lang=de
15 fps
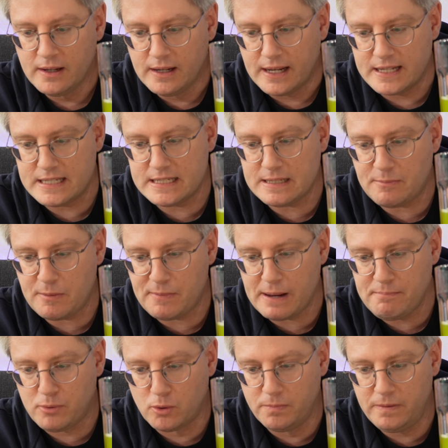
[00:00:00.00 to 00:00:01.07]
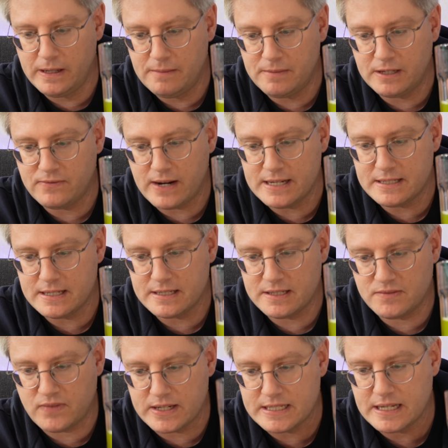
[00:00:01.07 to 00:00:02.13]
Jetzt ist aber mein Problem, ich weiß, dass
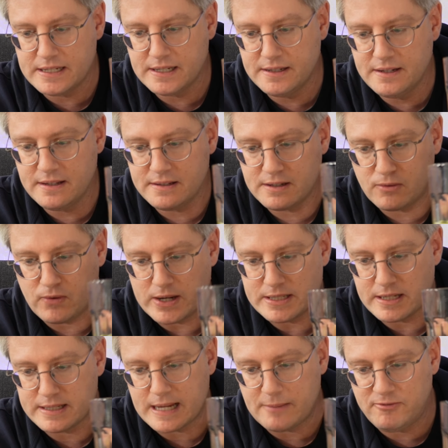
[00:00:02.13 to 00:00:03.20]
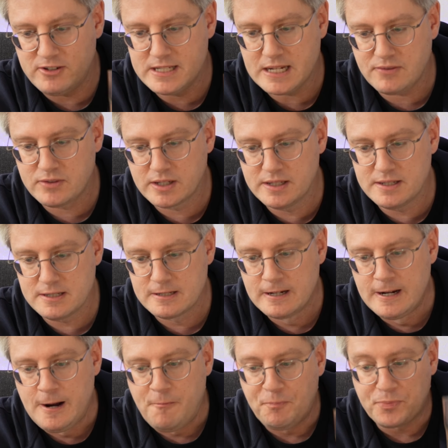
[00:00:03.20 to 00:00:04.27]
es Wasser drin ist, ich weiß, dass Apfelsaft drin ist,
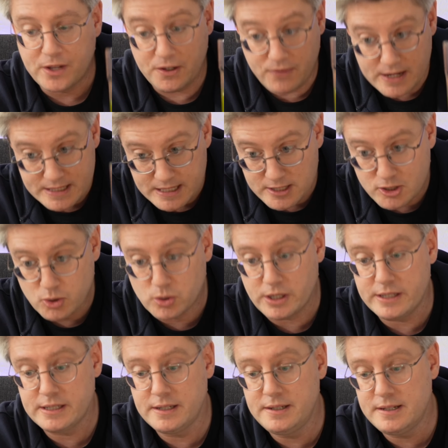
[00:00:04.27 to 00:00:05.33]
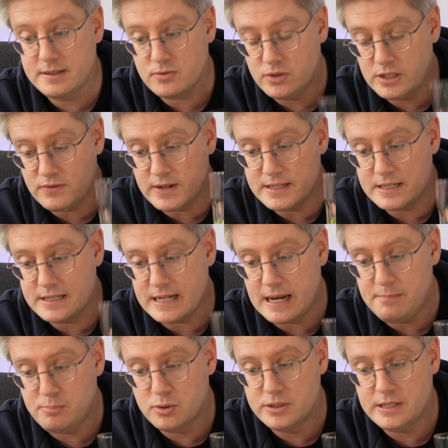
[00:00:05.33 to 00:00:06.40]
ich weiß, dass Zucker drin ist und ich weiß, dass
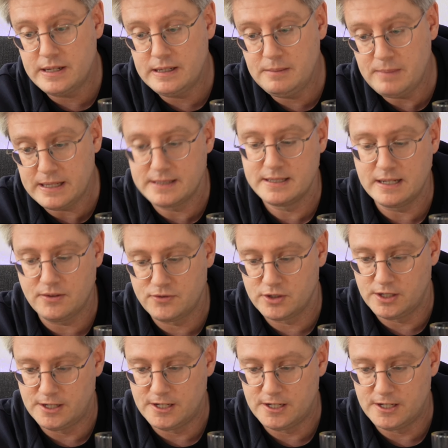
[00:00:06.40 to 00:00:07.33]
1% Limettensaft drin